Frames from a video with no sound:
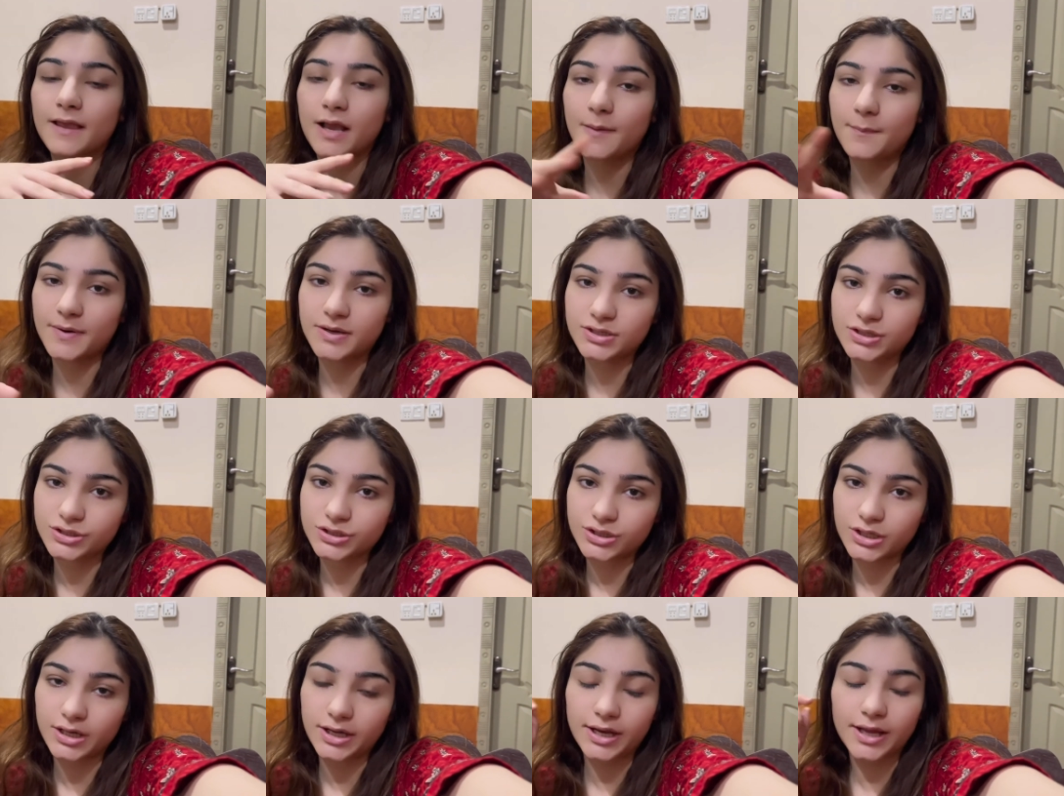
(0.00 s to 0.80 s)
कपड़े
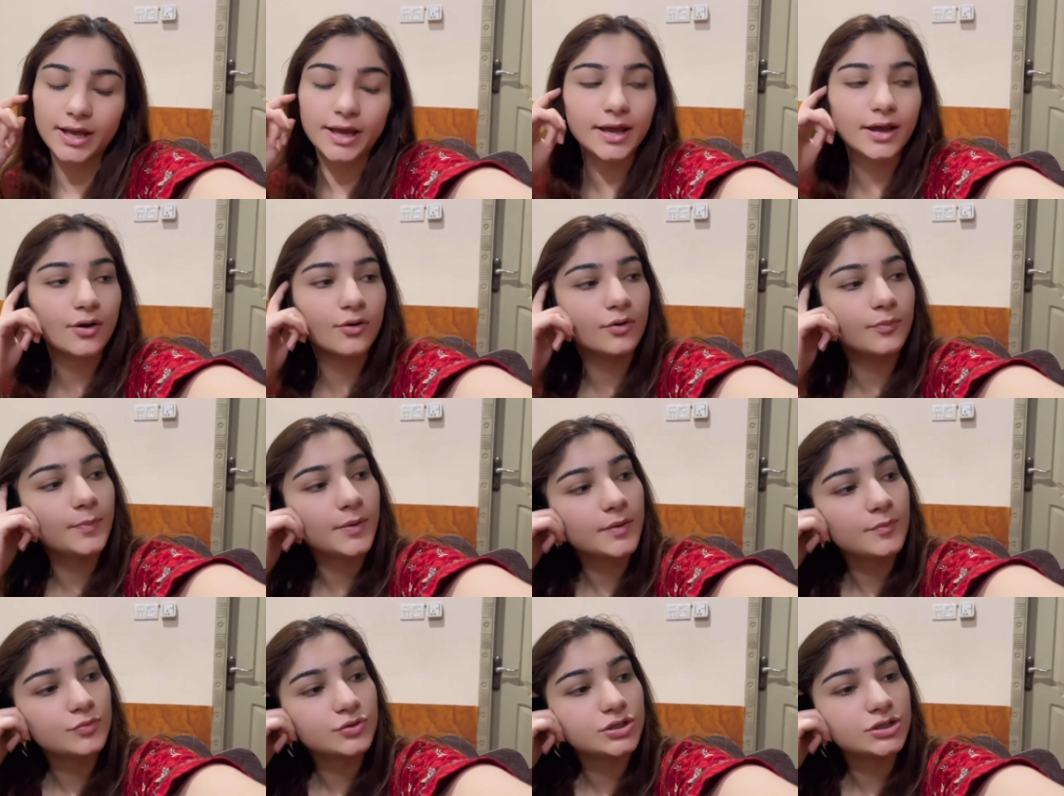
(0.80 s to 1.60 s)
चेंज करने हैं और
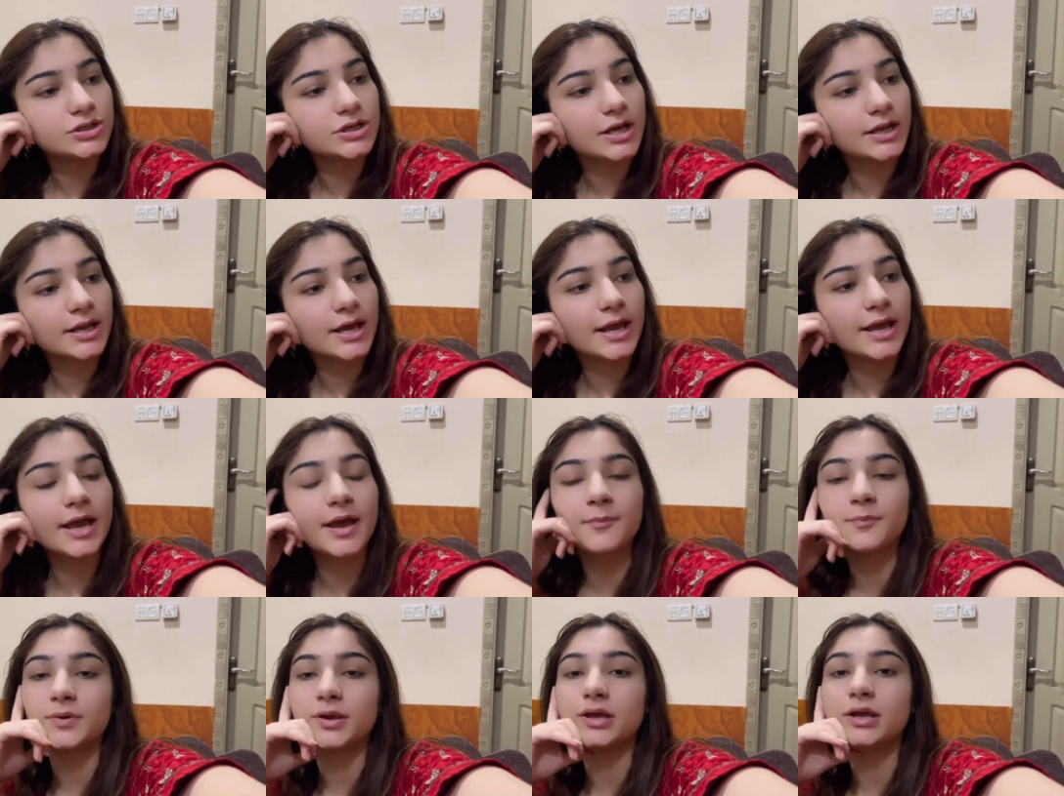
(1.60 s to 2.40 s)
फिर मुझे जाना है
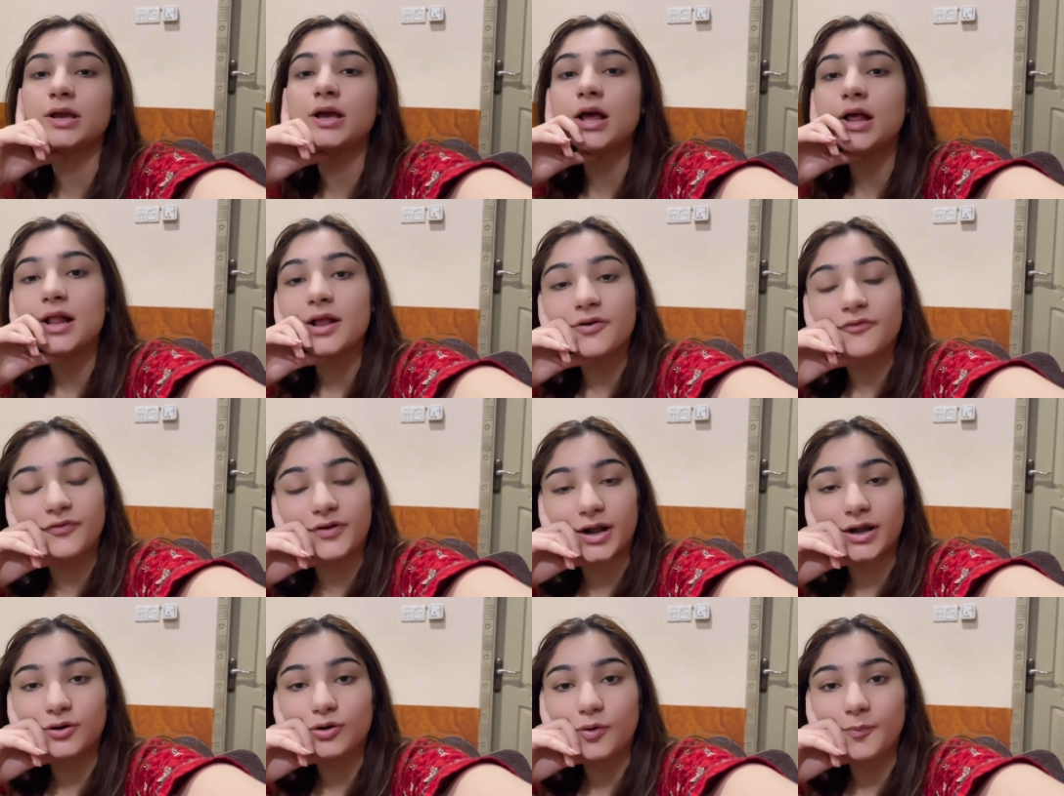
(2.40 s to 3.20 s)
अपनी
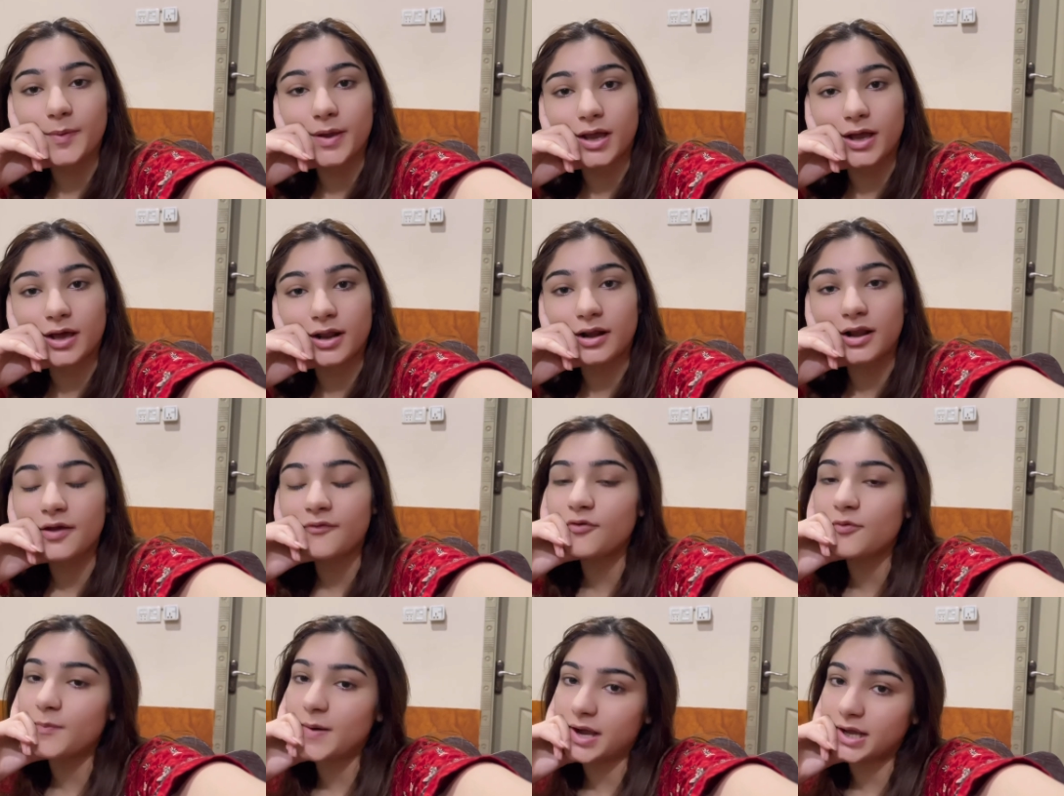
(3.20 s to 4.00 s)
फ्रेंड को पिक करने
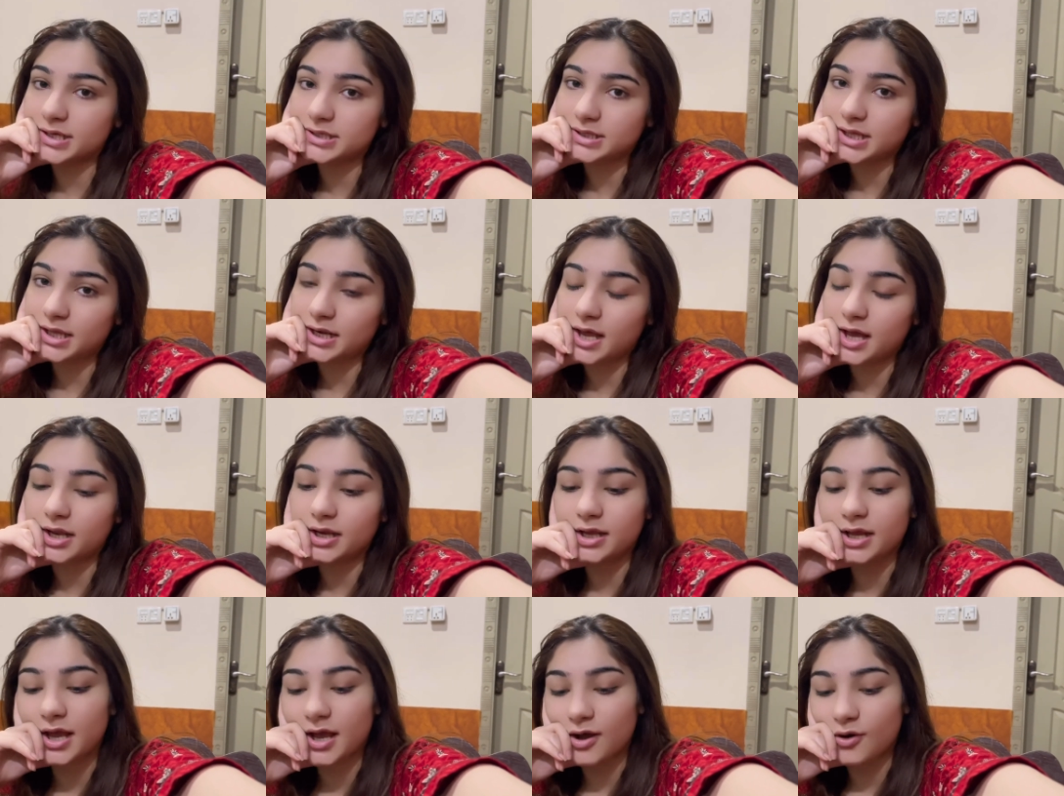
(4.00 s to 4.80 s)
वो पाकिस्तान आ
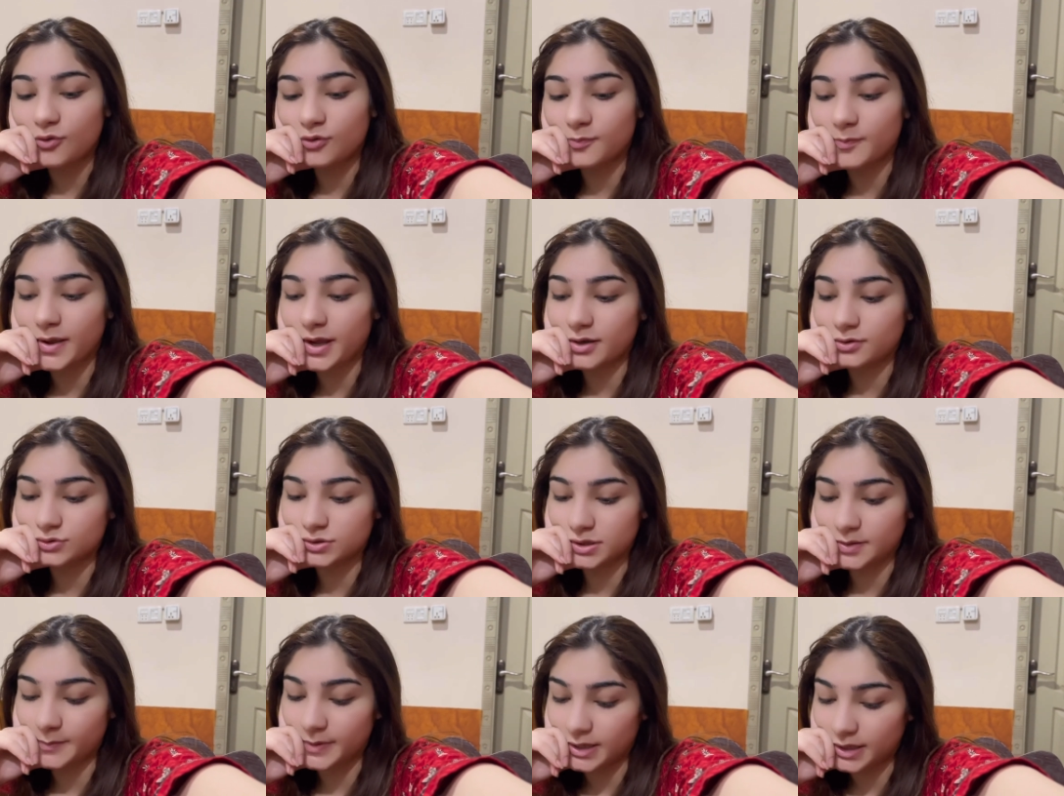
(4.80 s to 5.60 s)
रही है और मैं
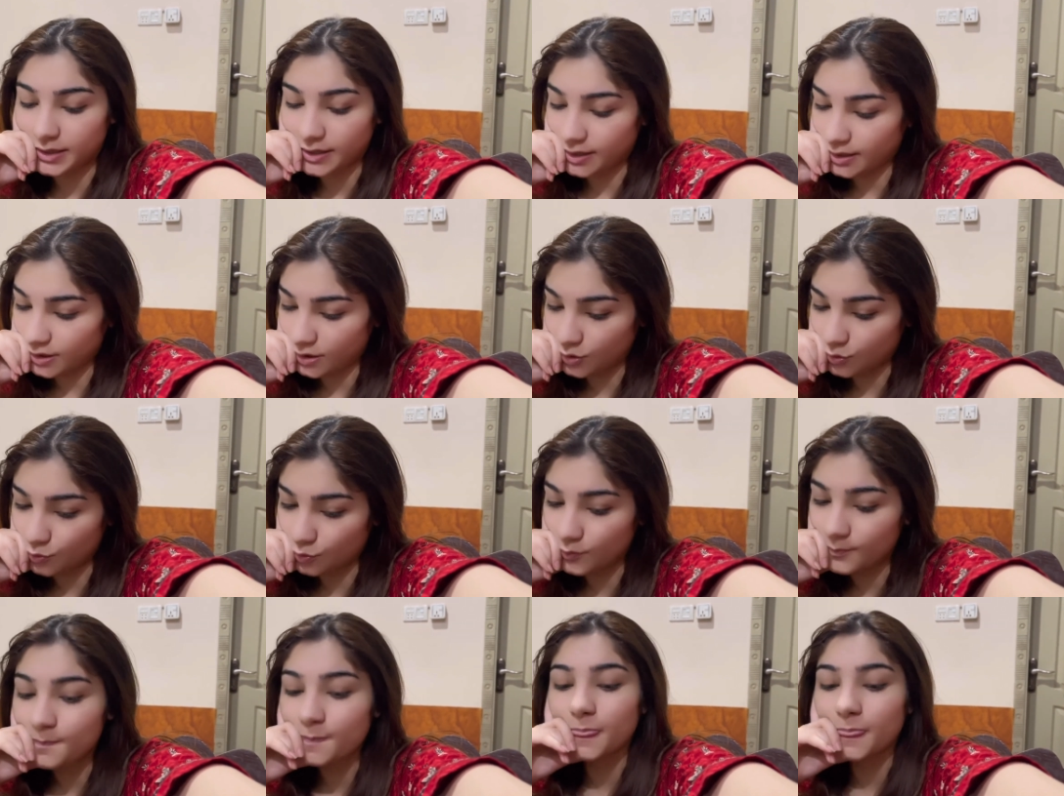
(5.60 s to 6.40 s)
उससे मिल रही हूँ